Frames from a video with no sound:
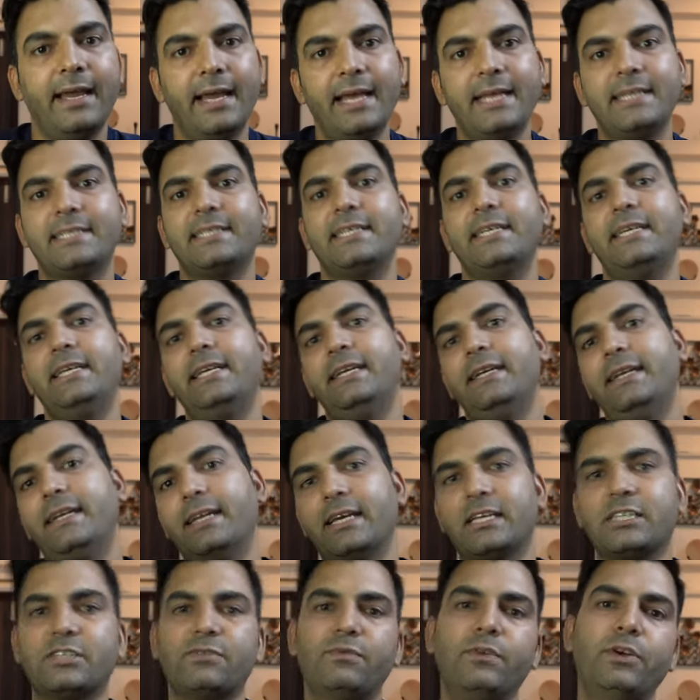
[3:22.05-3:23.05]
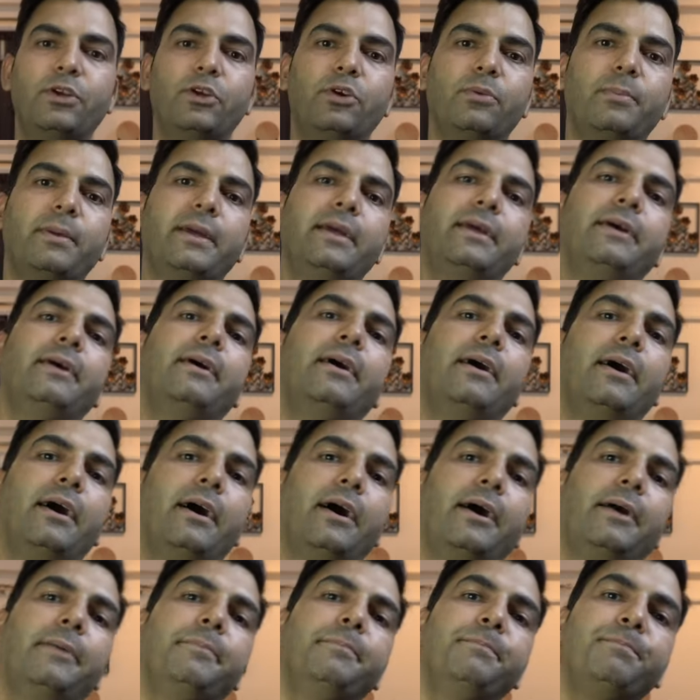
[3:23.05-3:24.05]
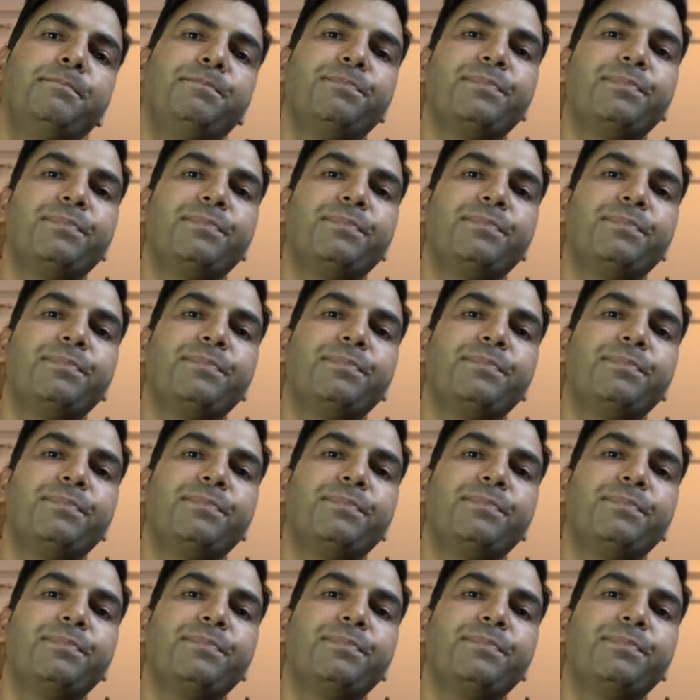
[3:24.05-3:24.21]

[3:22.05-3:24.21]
ऐसे ही नेक्स्ट वीडियो में हम